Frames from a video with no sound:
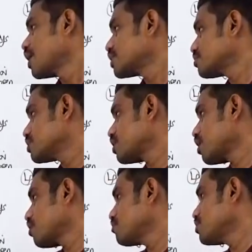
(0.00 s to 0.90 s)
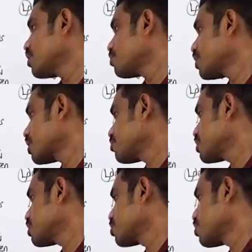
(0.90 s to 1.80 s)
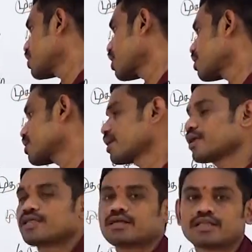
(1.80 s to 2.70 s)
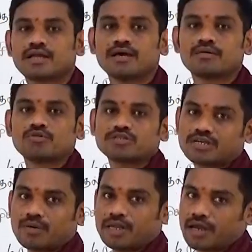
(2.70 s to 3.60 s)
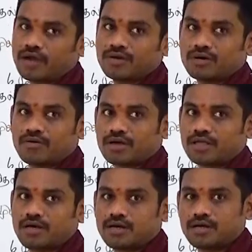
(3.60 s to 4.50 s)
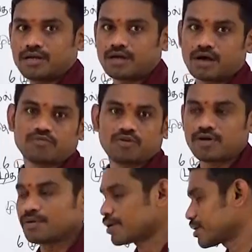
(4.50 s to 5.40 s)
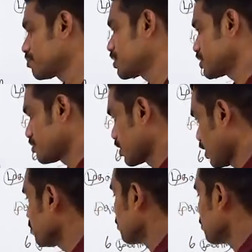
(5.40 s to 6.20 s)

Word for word: அடுத்து வந்து ராவ் திவான் பட்டம் பெற்ற முதல்வர் யாருன்னு கேட்கலாம் அதில் முனுசாமி நாயுடு அவங்க தான் ராவ் திவான் பட்டம் பெற்றவங்க